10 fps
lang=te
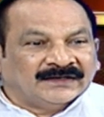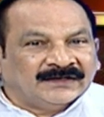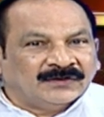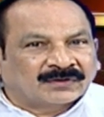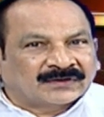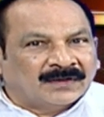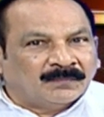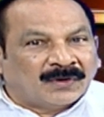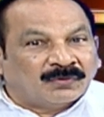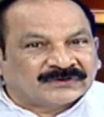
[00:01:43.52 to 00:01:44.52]
ఈ యొక్క
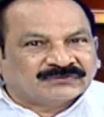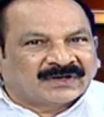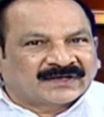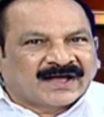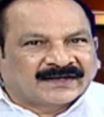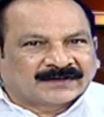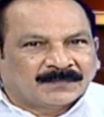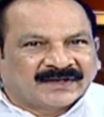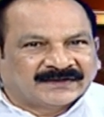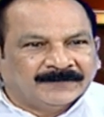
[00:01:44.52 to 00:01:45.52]
మహోజ్వల
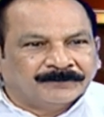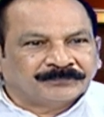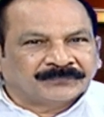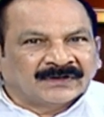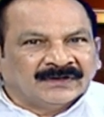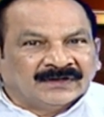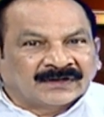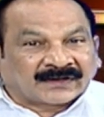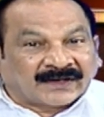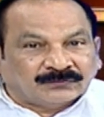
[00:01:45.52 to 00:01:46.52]
కార్యక్రమానికి
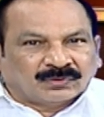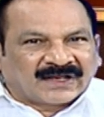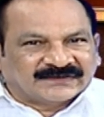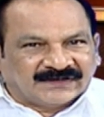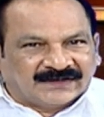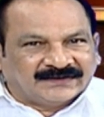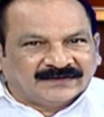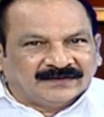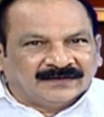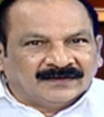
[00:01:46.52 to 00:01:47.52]
రైతు
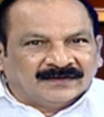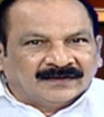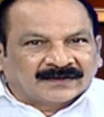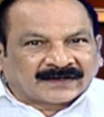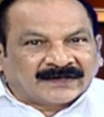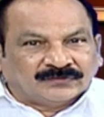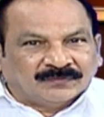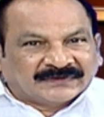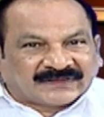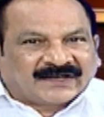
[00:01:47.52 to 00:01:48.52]
రాజ్యానికి రైతు
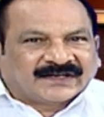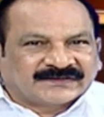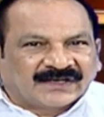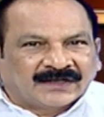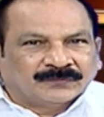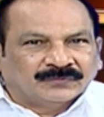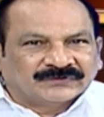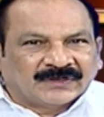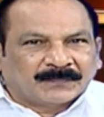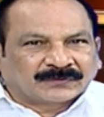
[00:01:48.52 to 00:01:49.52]
వ్యతిరేక చర్యలు
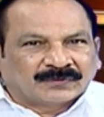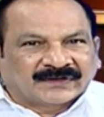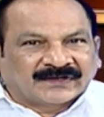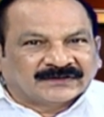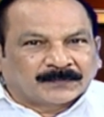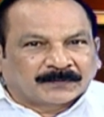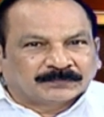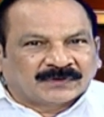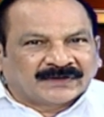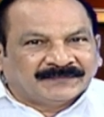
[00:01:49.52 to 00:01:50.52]
చేపడుతున్న కేంద్ర
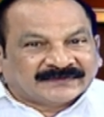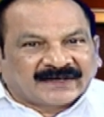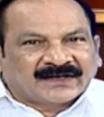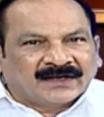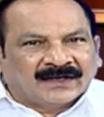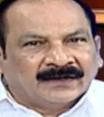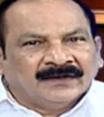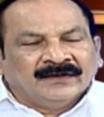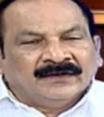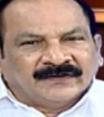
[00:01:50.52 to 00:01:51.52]
ప్రభుత్వానికి వ్యతిరేకంగా
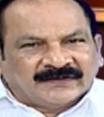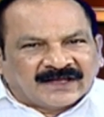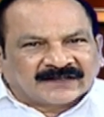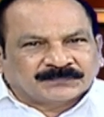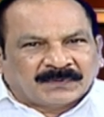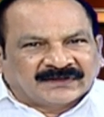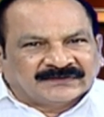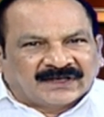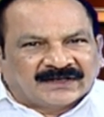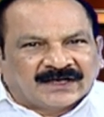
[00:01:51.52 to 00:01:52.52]
టీఆర్ఎస్ పార్టీ
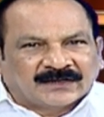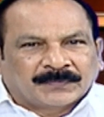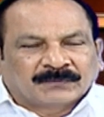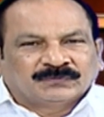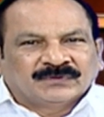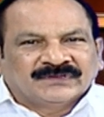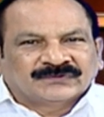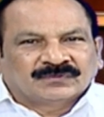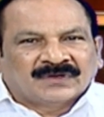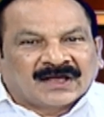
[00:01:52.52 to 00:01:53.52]
తెలంగాణ ప్రభుత్వం
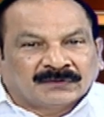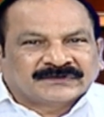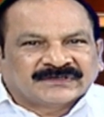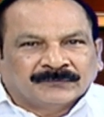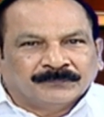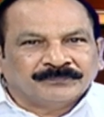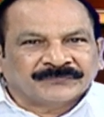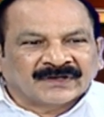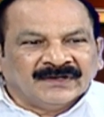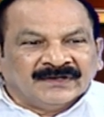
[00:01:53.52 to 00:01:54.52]
చేస్తున్న ఆలోచనలు
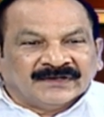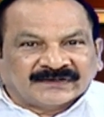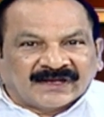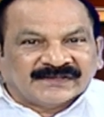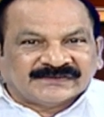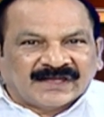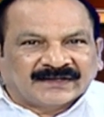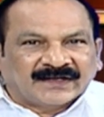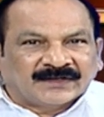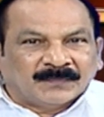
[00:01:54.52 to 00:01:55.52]

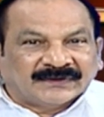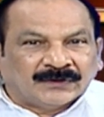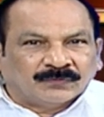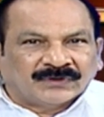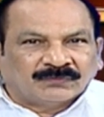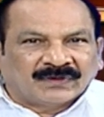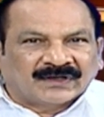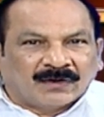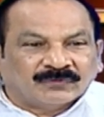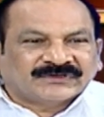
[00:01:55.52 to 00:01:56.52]
కేసీఆర్ గారి మదిలో
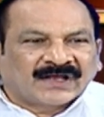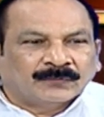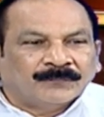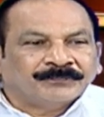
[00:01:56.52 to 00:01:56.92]
ఉన్నటువంటి అంశాలు